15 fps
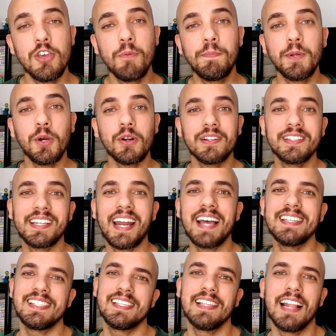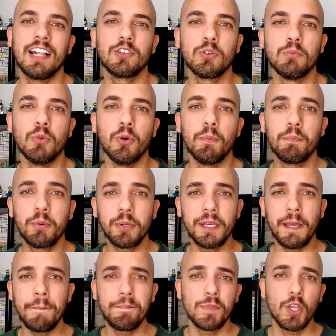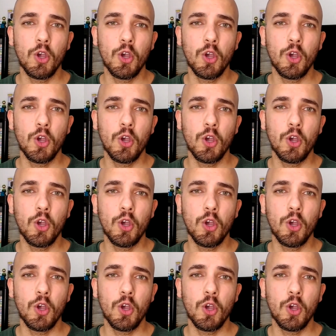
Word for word: E o Prior traz esse lado do humor, porque